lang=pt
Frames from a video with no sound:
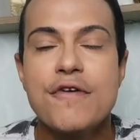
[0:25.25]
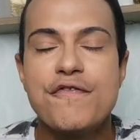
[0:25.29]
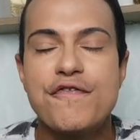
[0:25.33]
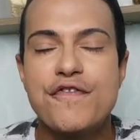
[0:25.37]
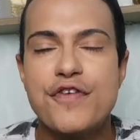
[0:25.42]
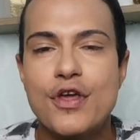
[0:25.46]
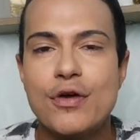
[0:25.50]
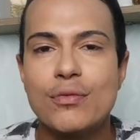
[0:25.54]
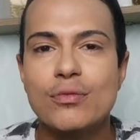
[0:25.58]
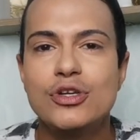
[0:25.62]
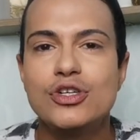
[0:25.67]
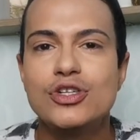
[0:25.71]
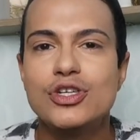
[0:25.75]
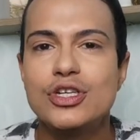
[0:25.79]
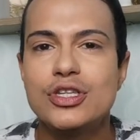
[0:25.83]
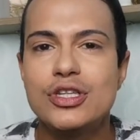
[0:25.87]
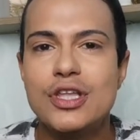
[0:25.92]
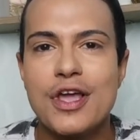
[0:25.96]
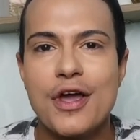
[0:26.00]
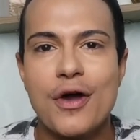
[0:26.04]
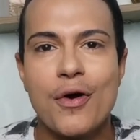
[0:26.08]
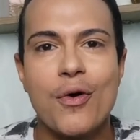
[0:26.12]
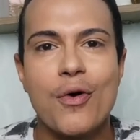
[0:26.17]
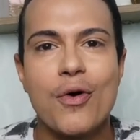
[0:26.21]
Filmes de
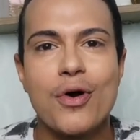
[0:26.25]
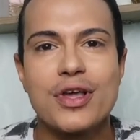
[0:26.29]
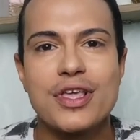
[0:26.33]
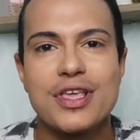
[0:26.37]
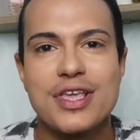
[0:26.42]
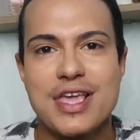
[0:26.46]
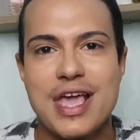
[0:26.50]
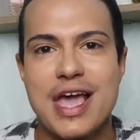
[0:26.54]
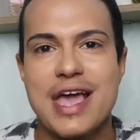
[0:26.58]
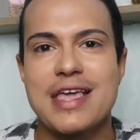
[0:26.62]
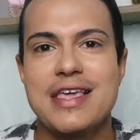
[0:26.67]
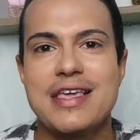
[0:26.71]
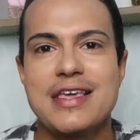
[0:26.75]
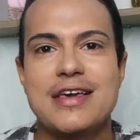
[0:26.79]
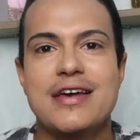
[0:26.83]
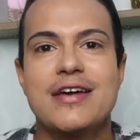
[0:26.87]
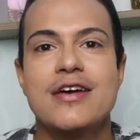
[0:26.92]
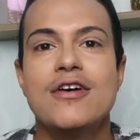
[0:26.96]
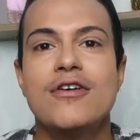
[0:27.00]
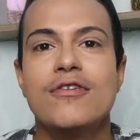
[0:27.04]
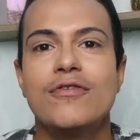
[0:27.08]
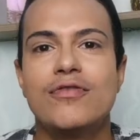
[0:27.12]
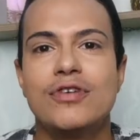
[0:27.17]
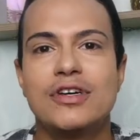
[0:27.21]
terror que aí
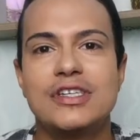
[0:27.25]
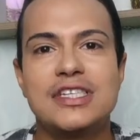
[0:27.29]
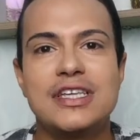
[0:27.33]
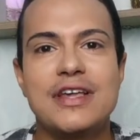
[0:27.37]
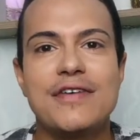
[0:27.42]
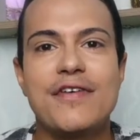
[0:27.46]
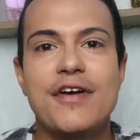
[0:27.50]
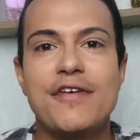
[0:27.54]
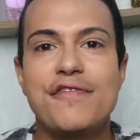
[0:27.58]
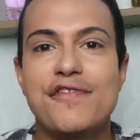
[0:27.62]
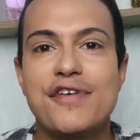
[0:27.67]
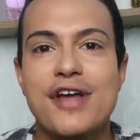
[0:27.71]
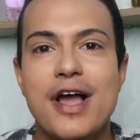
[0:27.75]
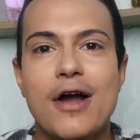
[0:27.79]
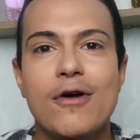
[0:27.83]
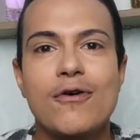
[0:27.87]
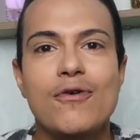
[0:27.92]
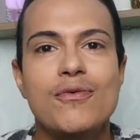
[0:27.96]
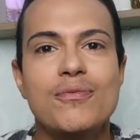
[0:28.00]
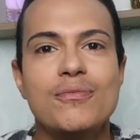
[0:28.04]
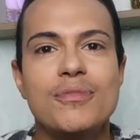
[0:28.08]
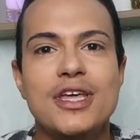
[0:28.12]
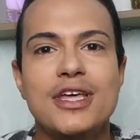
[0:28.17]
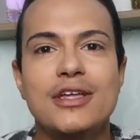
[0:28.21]
você vai ficar
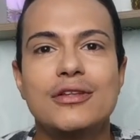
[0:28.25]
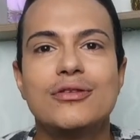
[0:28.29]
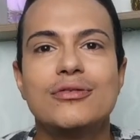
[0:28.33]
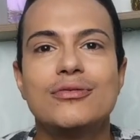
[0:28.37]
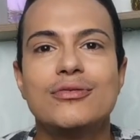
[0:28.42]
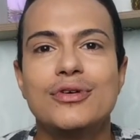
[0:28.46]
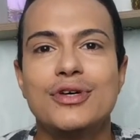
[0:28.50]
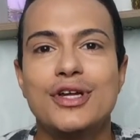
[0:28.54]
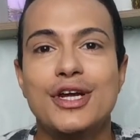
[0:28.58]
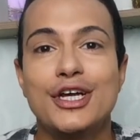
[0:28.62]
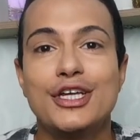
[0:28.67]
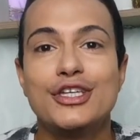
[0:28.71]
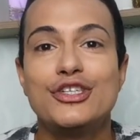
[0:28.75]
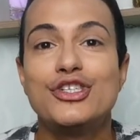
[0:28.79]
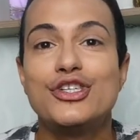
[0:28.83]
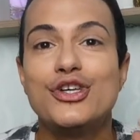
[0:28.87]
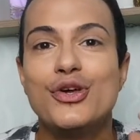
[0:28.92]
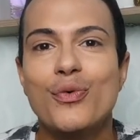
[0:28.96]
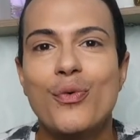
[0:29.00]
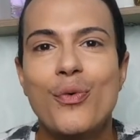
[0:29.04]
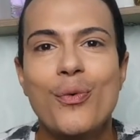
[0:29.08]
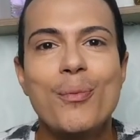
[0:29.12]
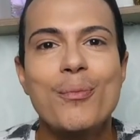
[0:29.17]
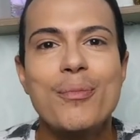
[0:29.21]
com medo durante
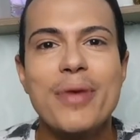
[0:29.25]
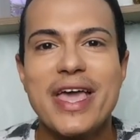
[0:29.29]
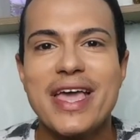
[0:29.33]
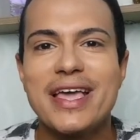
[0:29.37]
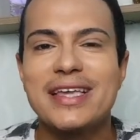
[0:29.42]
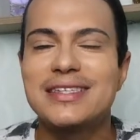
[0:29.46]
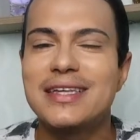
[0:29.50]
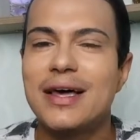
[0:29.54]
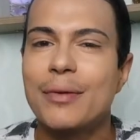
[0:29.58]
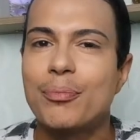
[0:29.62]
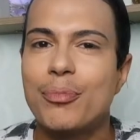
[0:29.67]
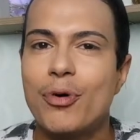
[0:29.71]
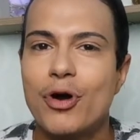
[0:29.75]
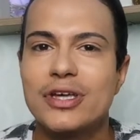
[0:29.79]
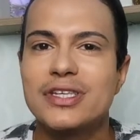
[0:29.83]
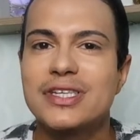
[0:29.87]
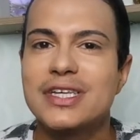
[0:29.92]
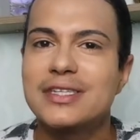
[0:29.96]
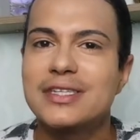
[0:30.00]
um mês após